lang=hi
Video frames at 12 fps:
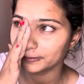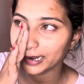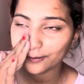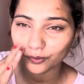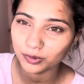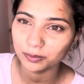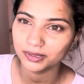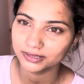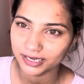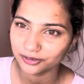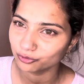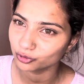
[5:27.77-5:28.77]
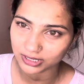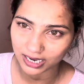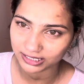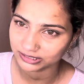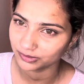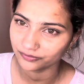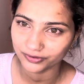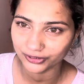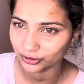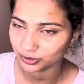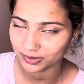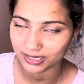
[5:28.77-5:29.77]
आपको भी पता है कि उस हालत में
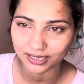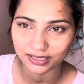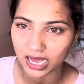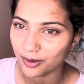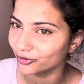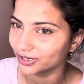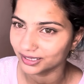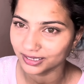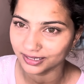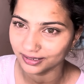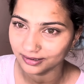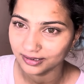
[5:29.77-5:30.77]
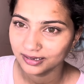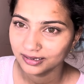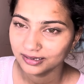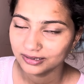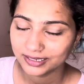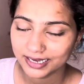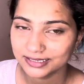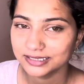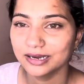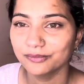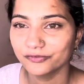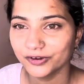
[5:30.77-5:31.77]
वीडियोस बनाना नामुमकिन है कैसे
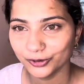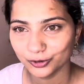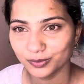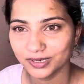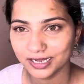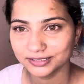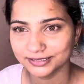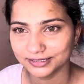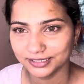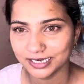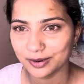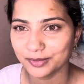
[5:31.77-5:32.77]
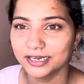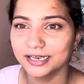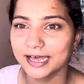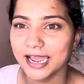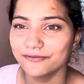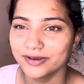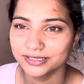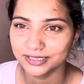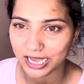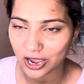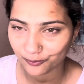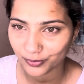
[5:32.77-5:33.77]
हम वीडियो बना सकते थे हमारी लाइफ ऐसे
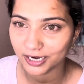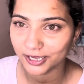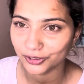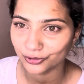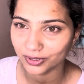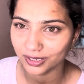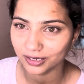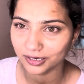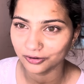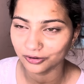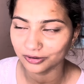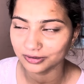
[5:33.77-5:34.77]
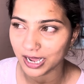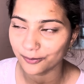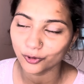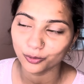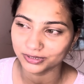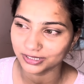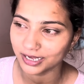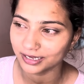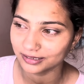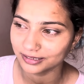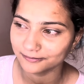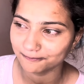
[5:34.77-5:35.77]
दाव पे लगी हुई है और आपको पता है
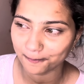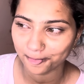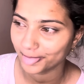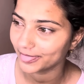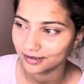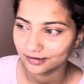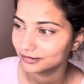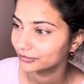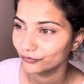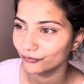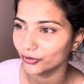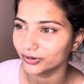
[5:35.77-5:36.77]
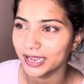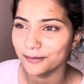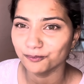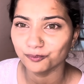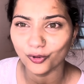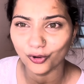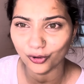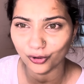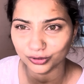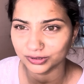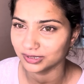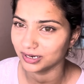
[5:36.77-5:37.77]
कि वो टाइम
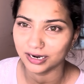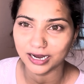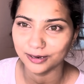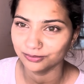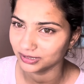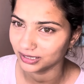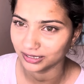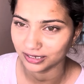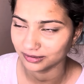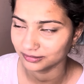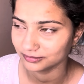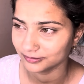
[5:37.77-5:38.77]
बहुत ख़राब था यार